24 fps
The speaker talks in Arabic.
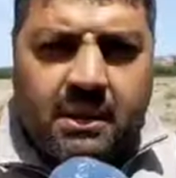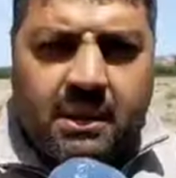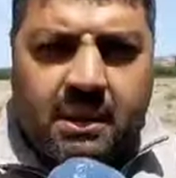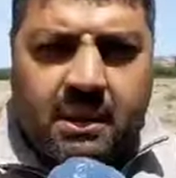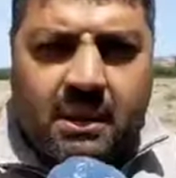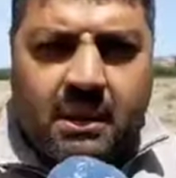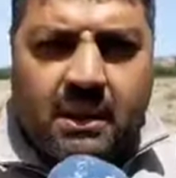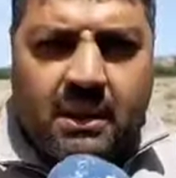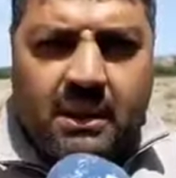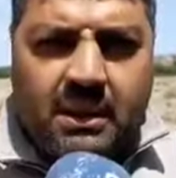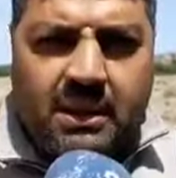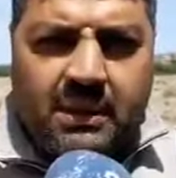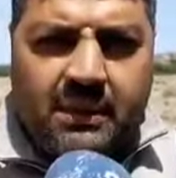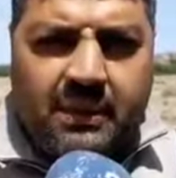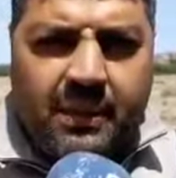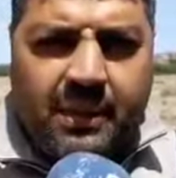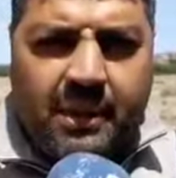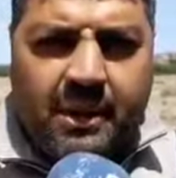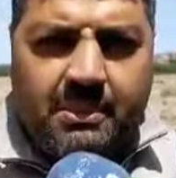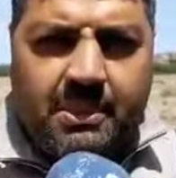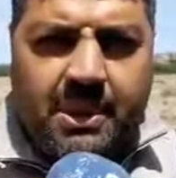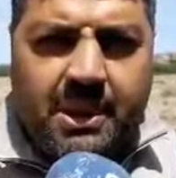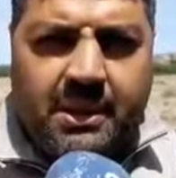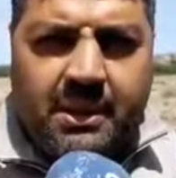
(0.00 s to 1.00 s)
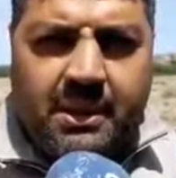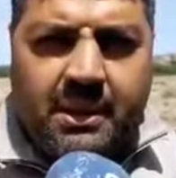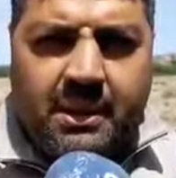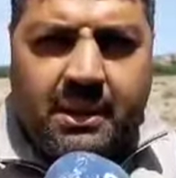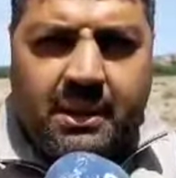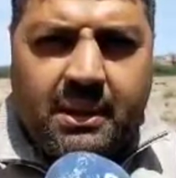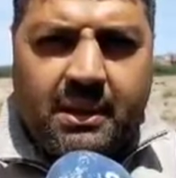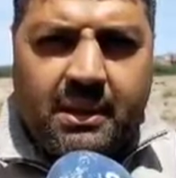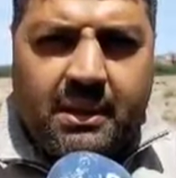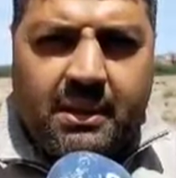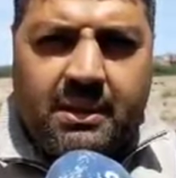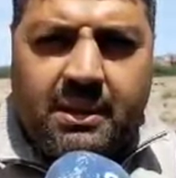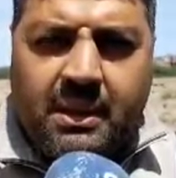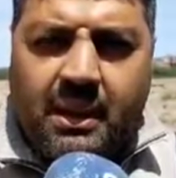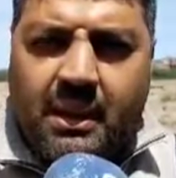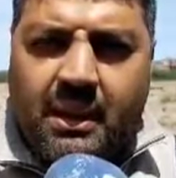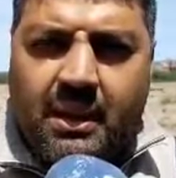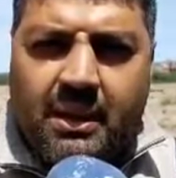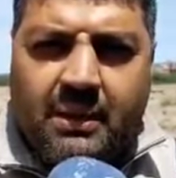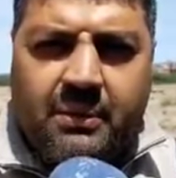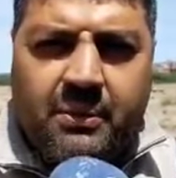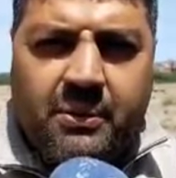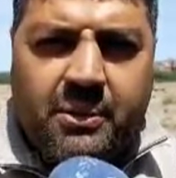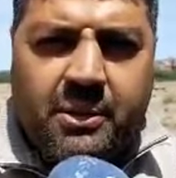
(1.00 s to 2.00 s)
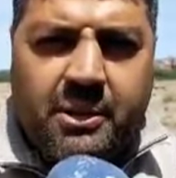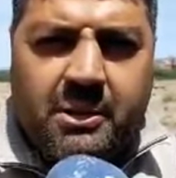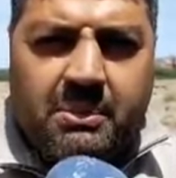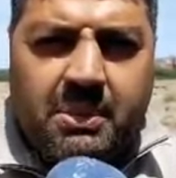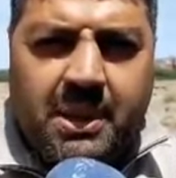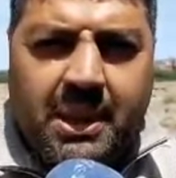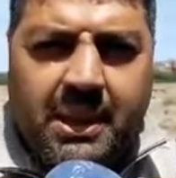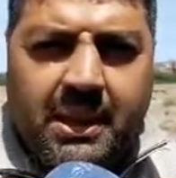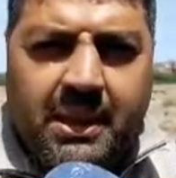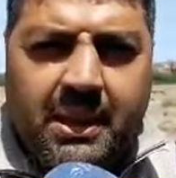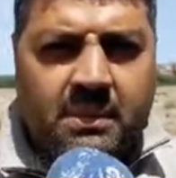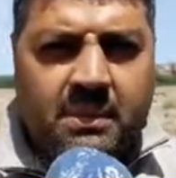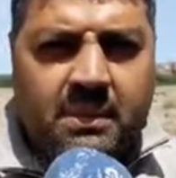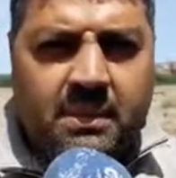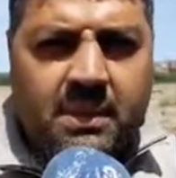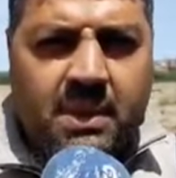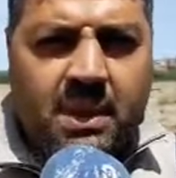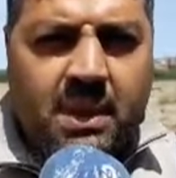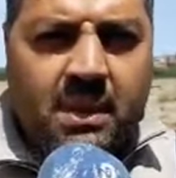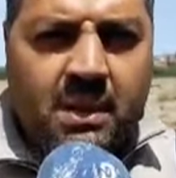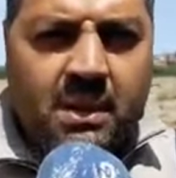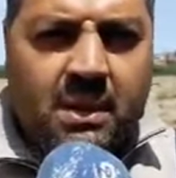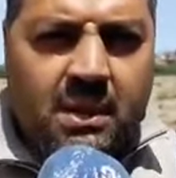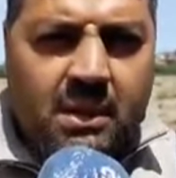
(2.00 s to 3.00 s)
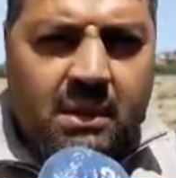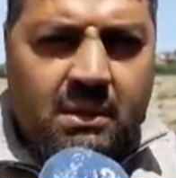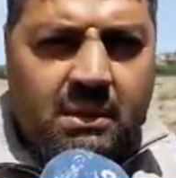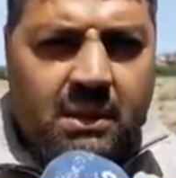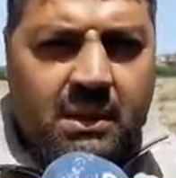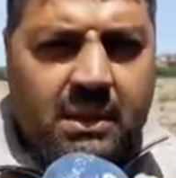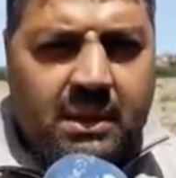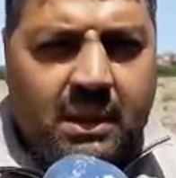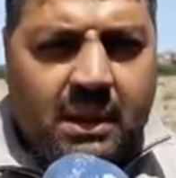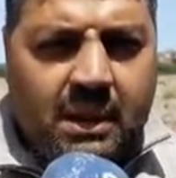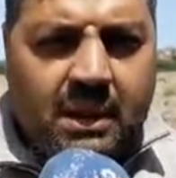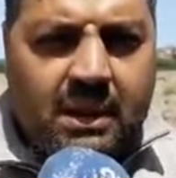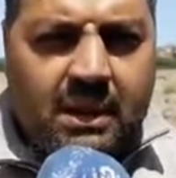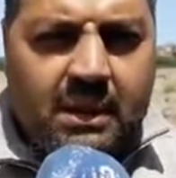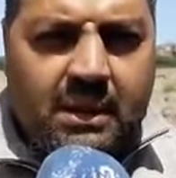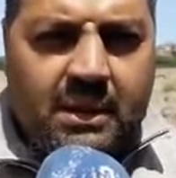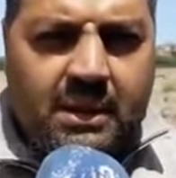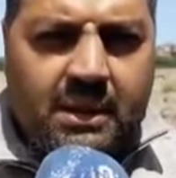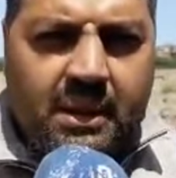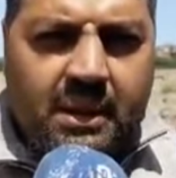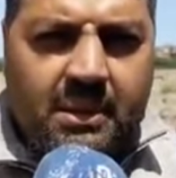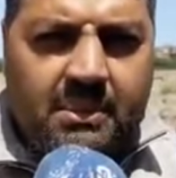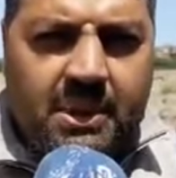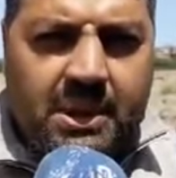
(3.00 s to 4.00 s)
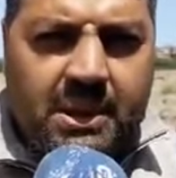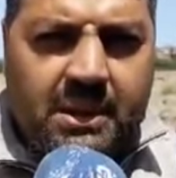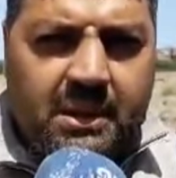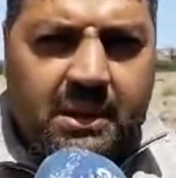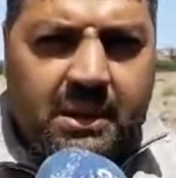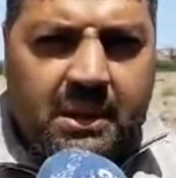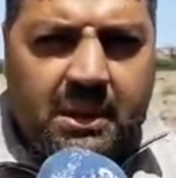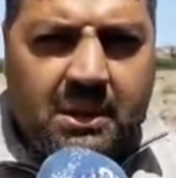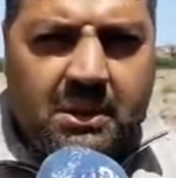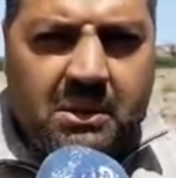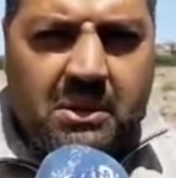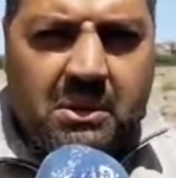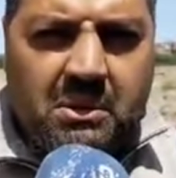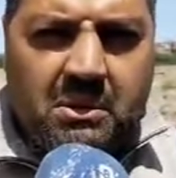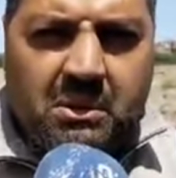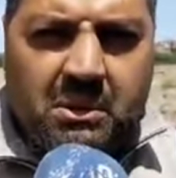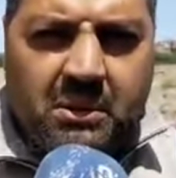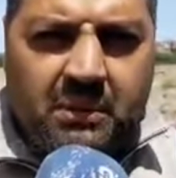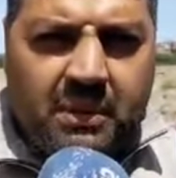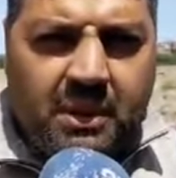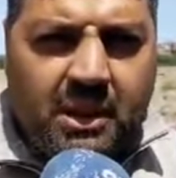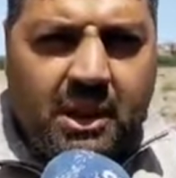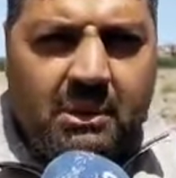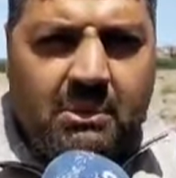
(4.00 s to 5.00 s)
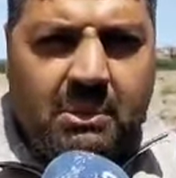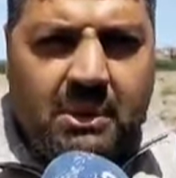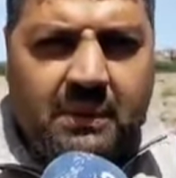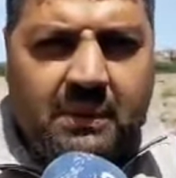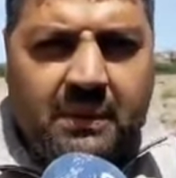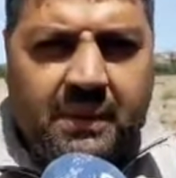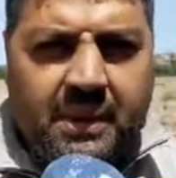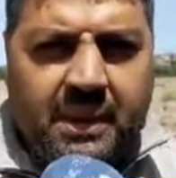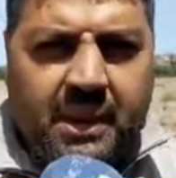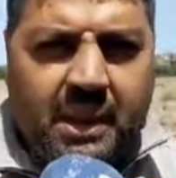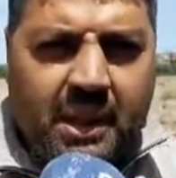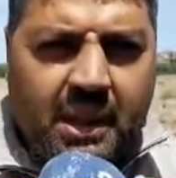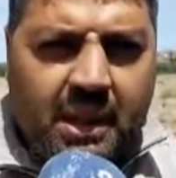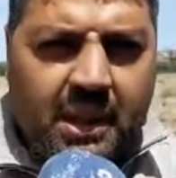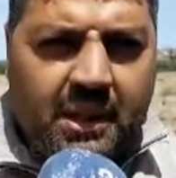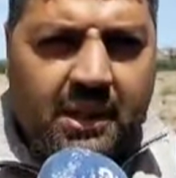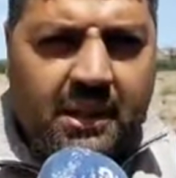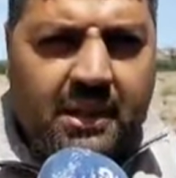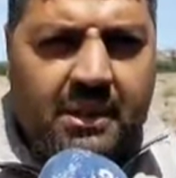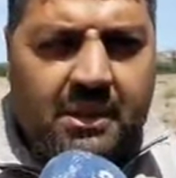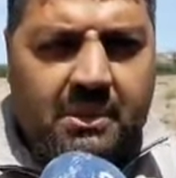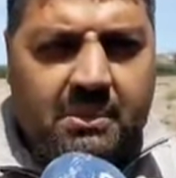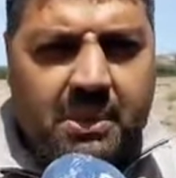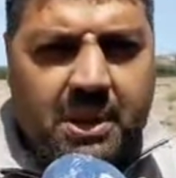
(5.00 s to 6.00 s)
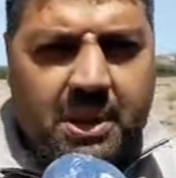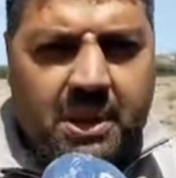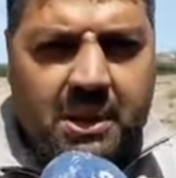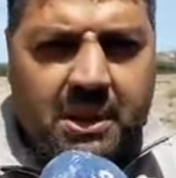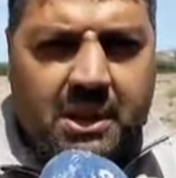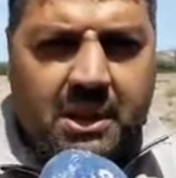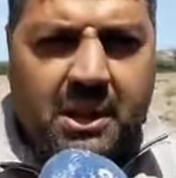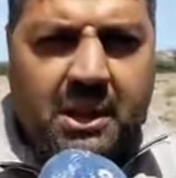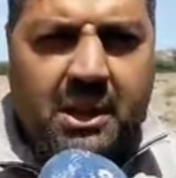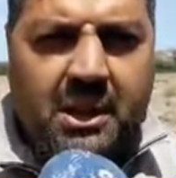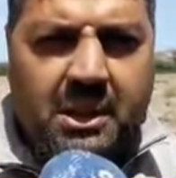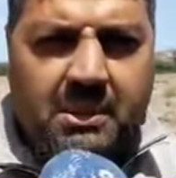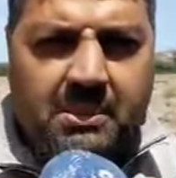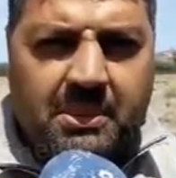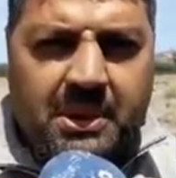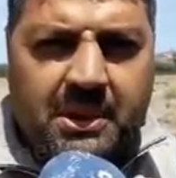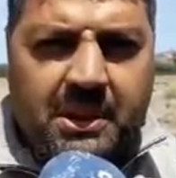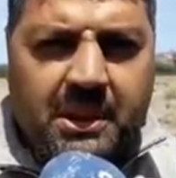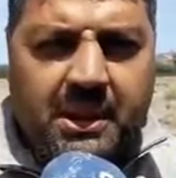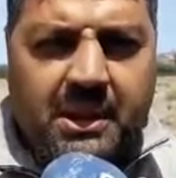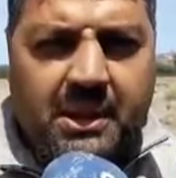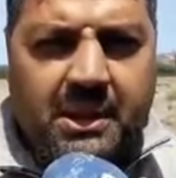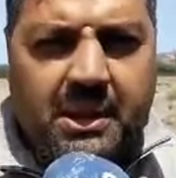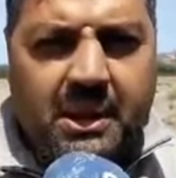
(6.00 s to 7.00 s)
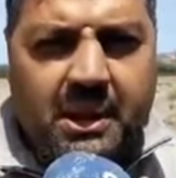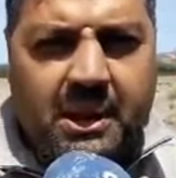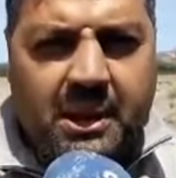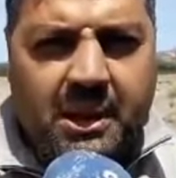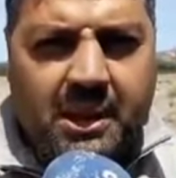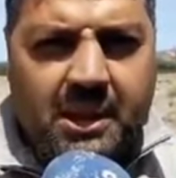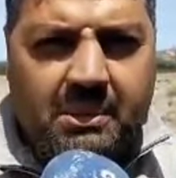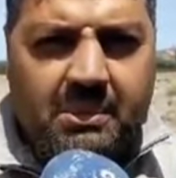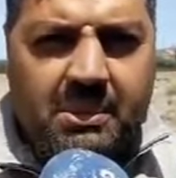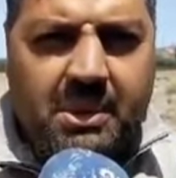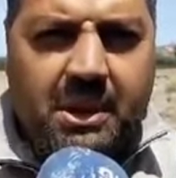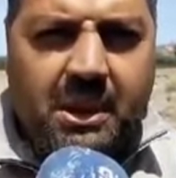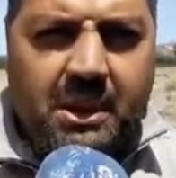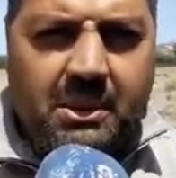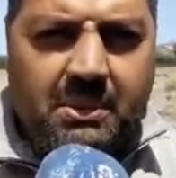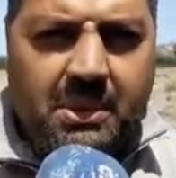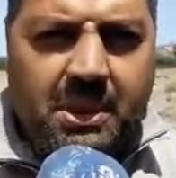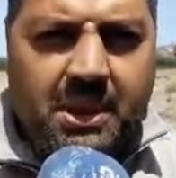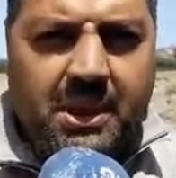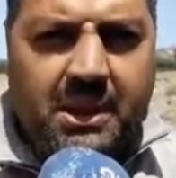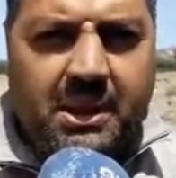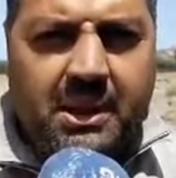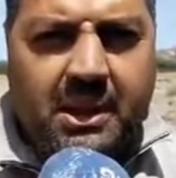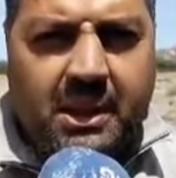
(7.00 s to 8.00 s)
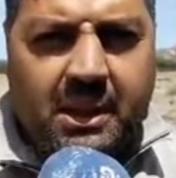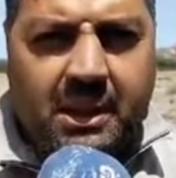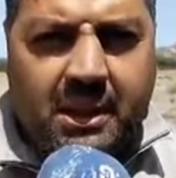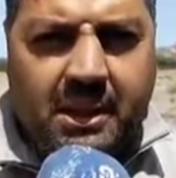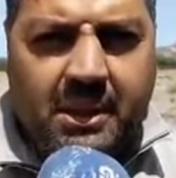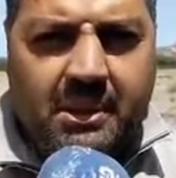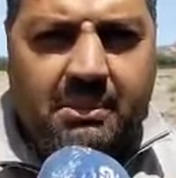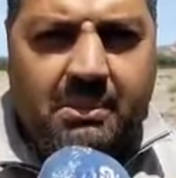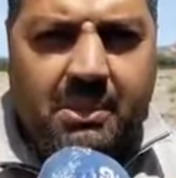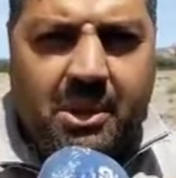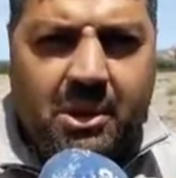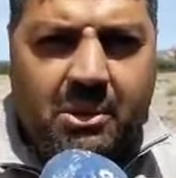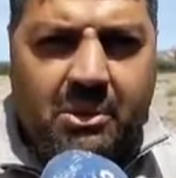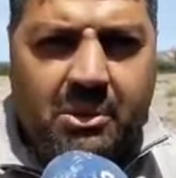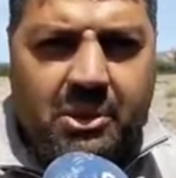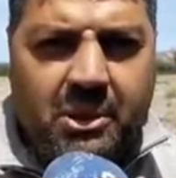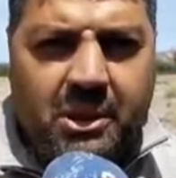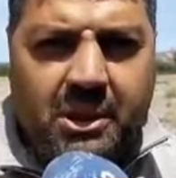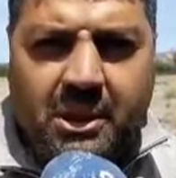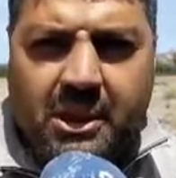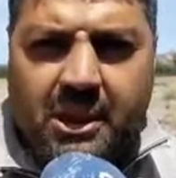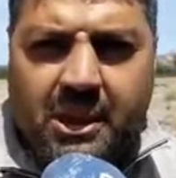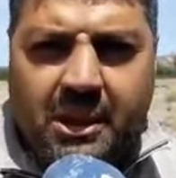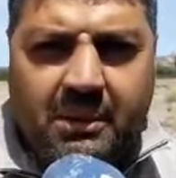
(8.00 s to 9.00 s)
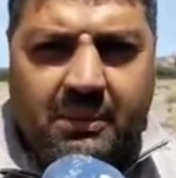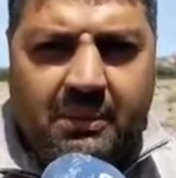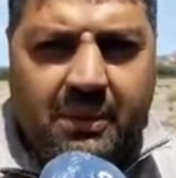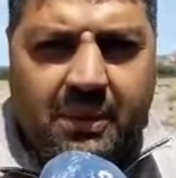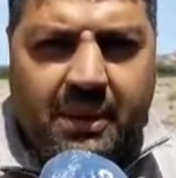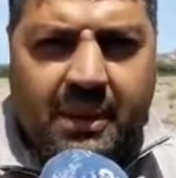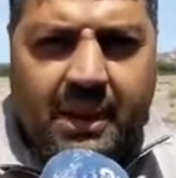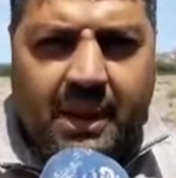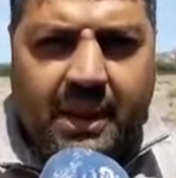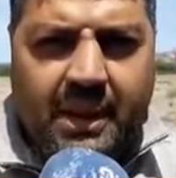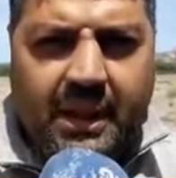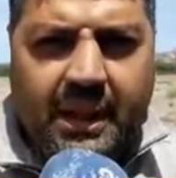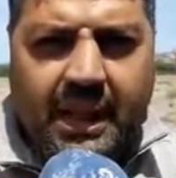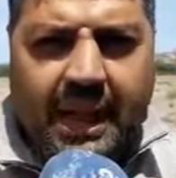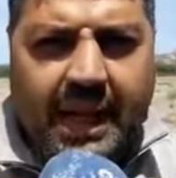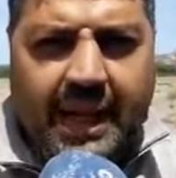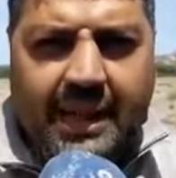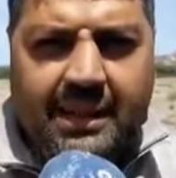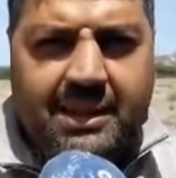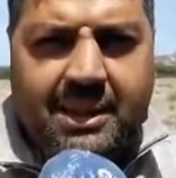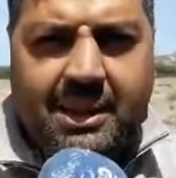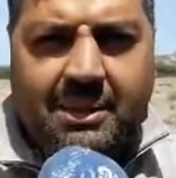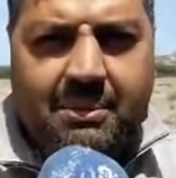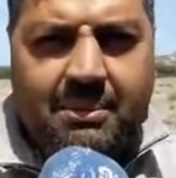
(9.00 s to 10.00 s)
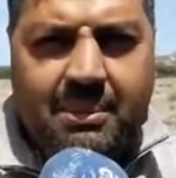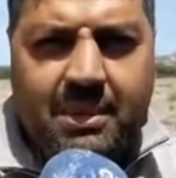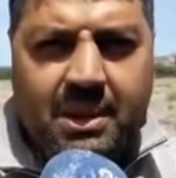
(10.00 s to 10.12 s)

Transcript: خلصت في الرميد 9600 درهم الدخل نعم سيدي كنصوروا تقريبا في النهار 80 درهم 90 درهم حتى 100 درهم 120 درهم في النهار على حسب